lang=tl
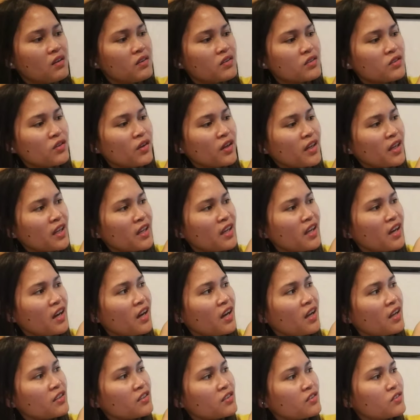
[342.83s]
So, ayan na
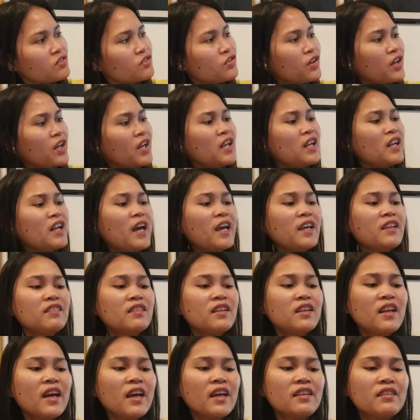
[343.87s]
nga.
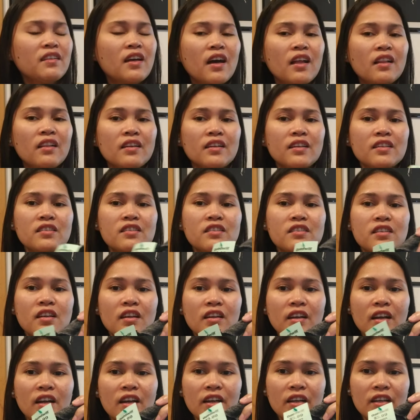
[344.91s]
$3.99 siya,
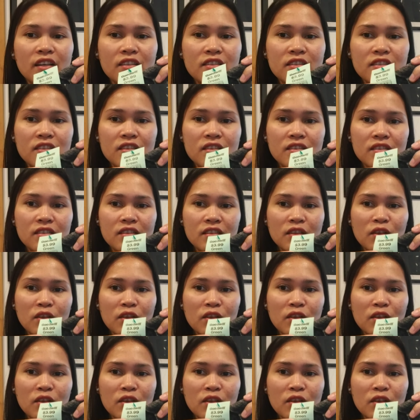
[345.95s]
guys.